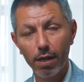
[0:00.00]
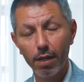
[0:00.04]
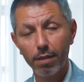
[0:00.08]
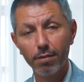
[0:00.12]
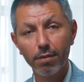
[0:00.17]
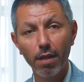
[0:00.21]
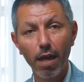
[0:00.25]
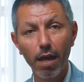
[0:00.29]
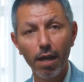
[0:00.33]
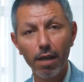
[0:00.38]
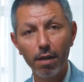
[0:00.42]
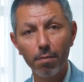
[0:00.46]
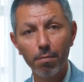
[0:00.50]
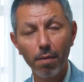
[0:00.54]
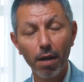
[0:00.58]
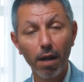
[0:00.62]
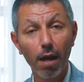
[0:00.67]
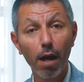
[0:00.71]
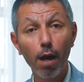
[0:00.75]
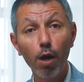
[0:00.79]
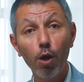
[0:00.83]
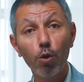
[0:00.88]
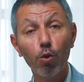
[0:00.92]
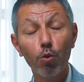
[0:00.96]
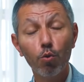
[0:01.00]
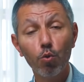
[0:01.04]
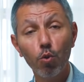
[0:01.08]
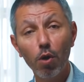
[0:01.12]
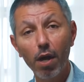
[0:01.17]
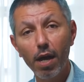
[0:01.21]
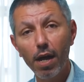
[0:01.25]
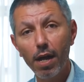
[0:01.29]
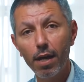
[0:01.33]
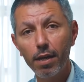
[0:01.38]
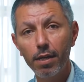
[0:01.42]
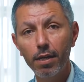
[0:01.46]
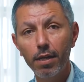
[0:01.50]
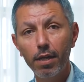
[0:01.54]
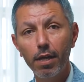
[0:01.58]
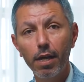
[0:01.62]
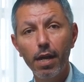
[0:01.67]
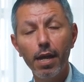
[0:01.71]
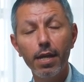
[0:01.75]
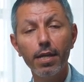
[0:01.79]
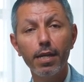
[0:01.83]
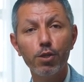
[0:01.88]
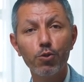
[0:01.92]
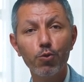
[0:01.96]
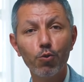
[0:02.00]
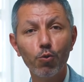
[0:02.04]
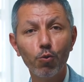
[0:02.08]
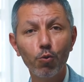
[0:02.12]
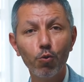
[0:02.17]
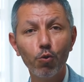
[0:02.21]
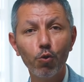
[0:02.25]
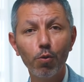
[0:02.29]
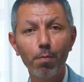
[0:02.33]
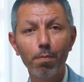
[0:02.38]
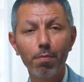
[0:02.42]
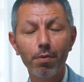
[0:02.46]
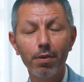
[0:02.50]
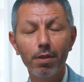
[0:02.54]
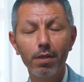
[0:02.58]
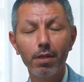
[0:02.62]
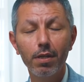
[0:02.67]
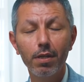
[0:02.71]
واعطاء المراه حقوقها هي شعوب